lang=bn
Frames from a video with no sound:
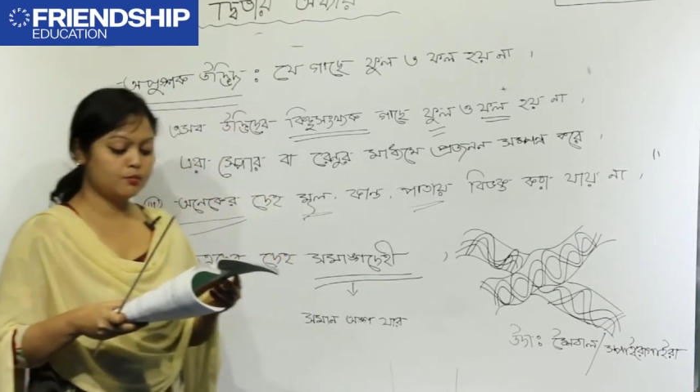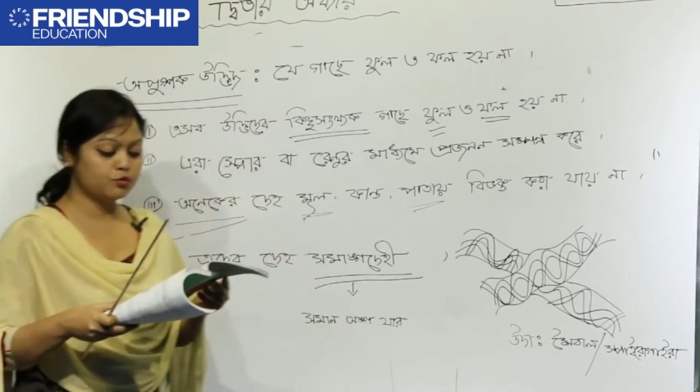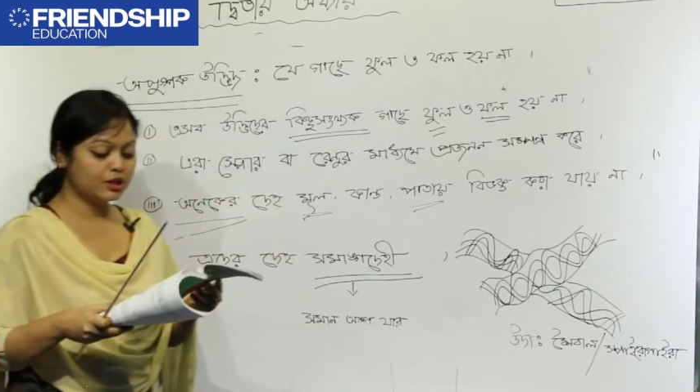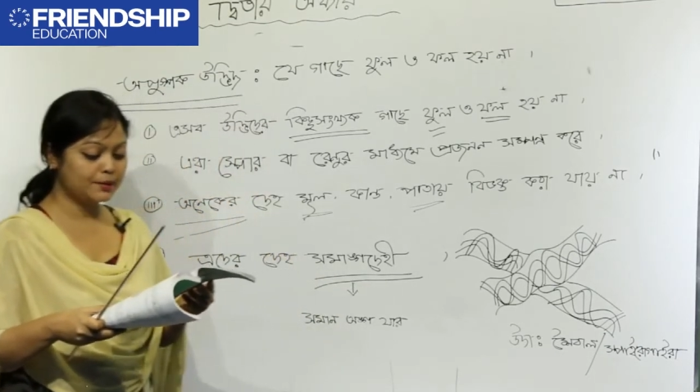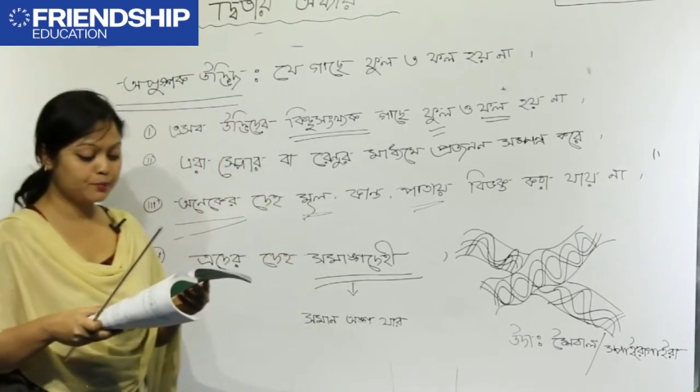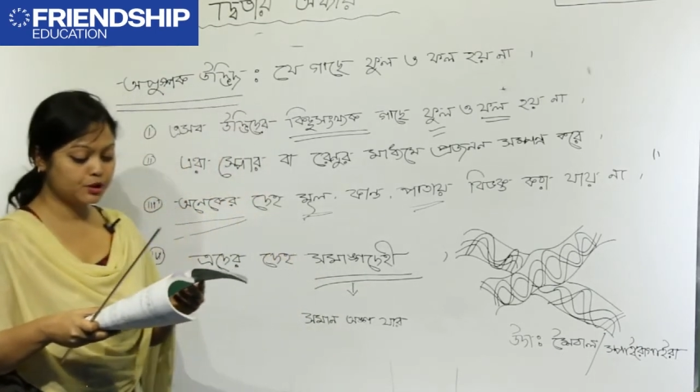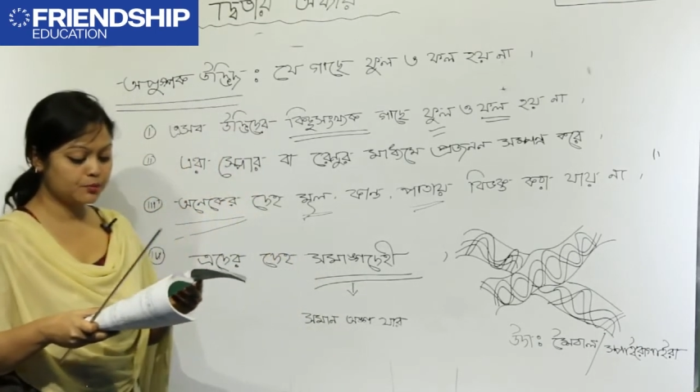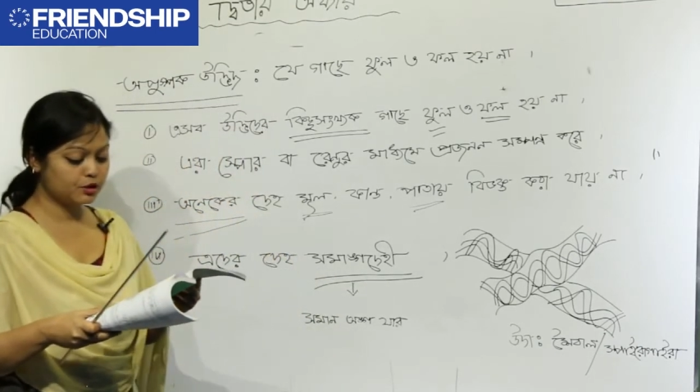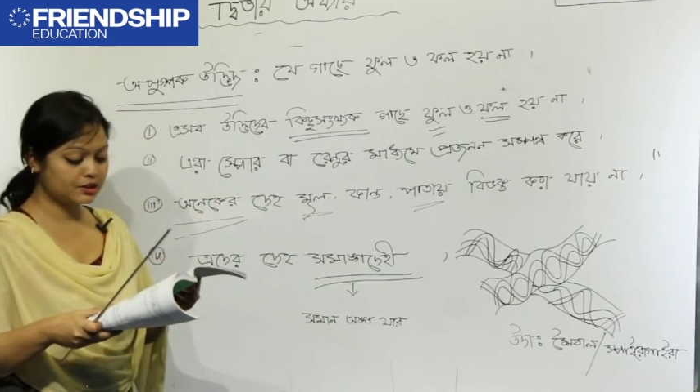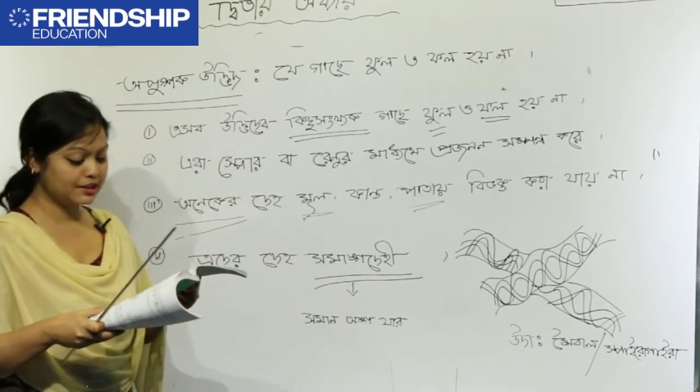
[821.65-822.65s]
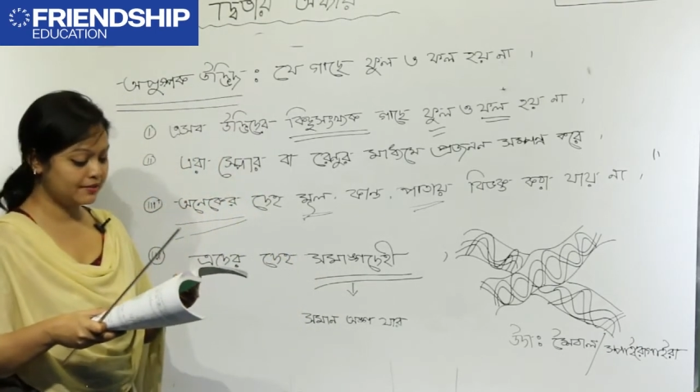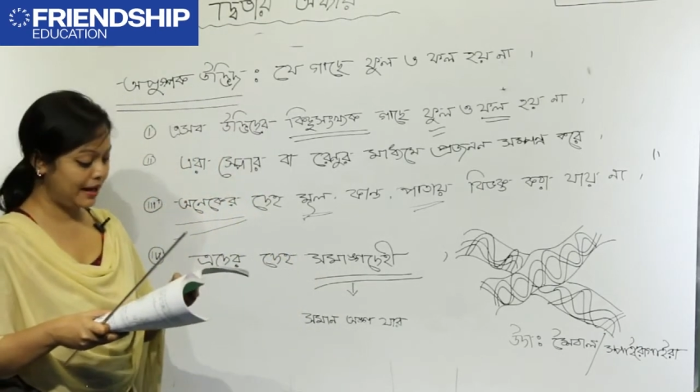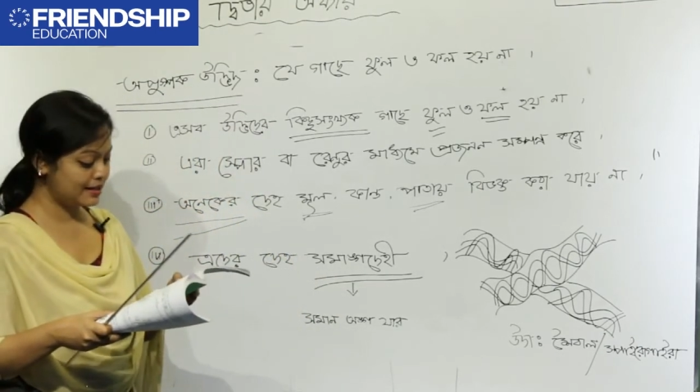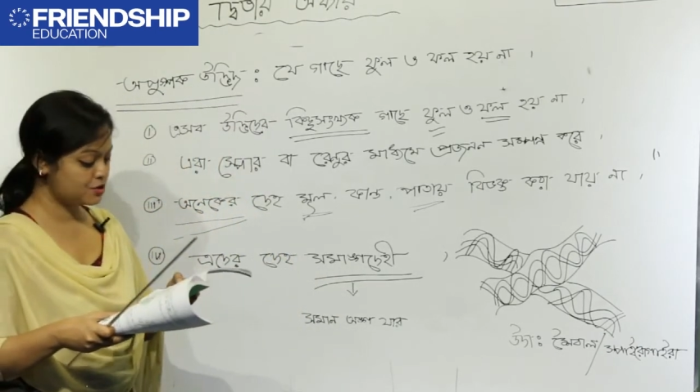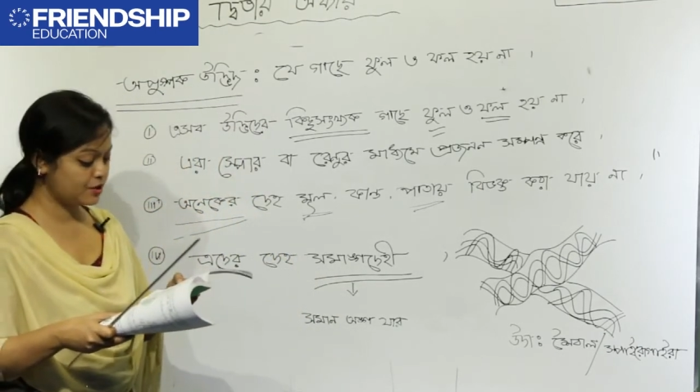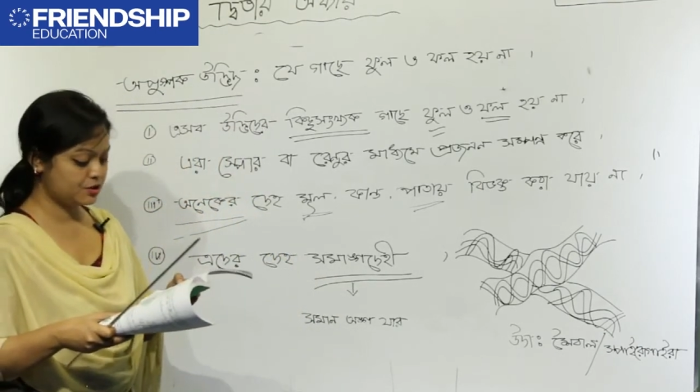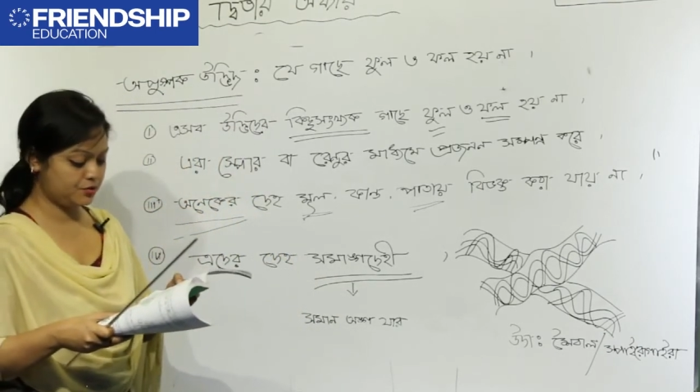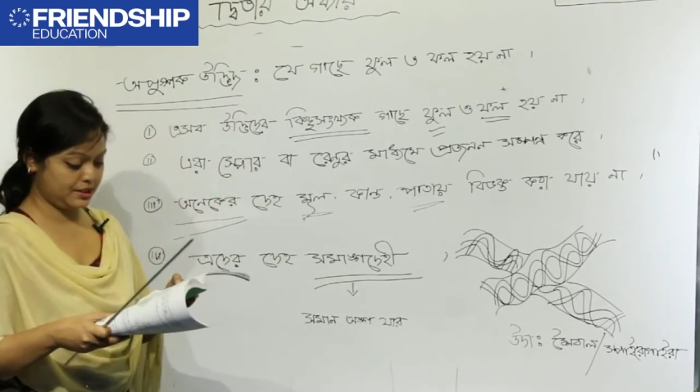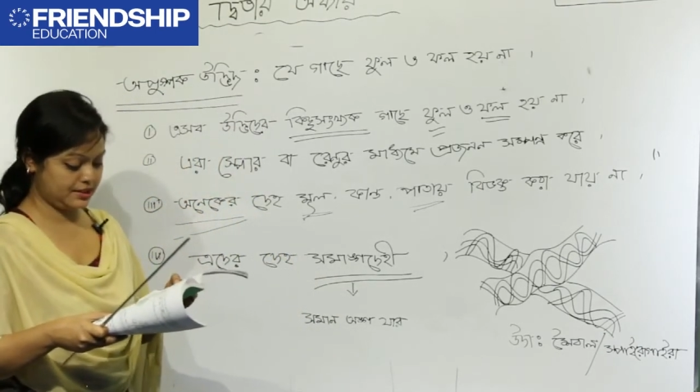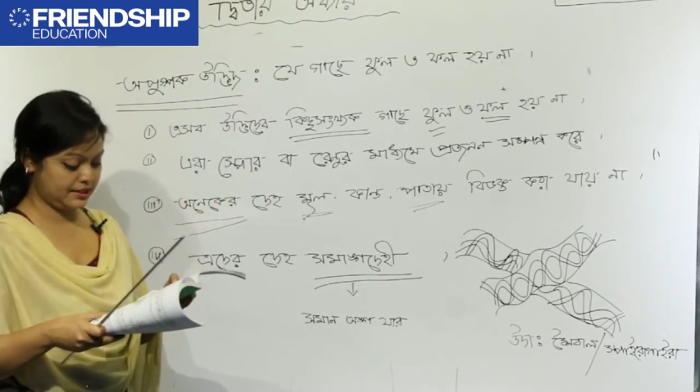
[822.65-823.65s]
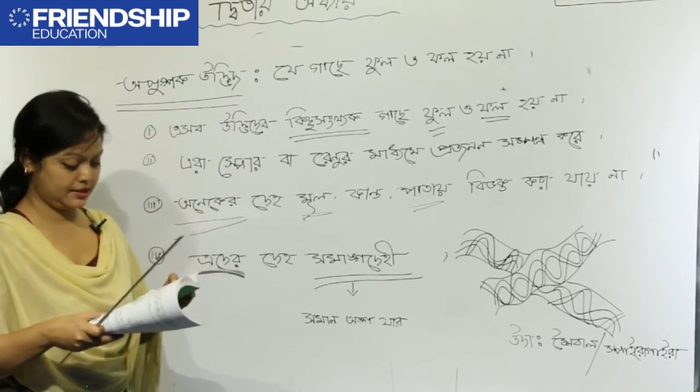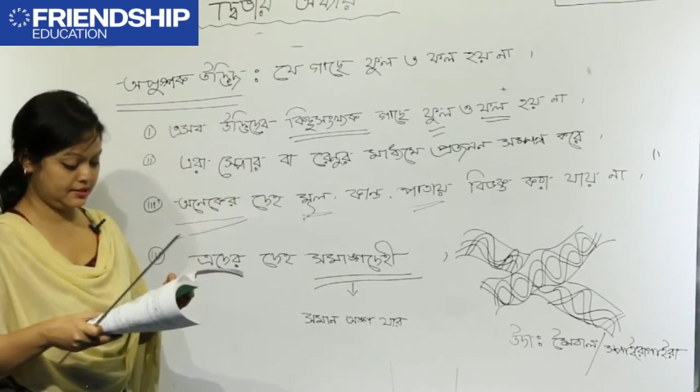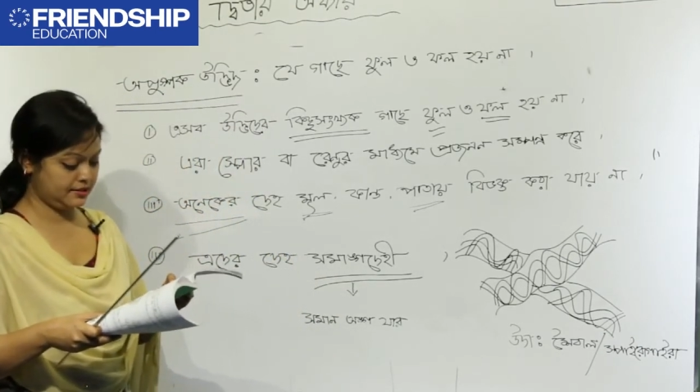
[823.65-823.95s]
মূলের পরিবর্তে রাইজোয়েট রয়েছে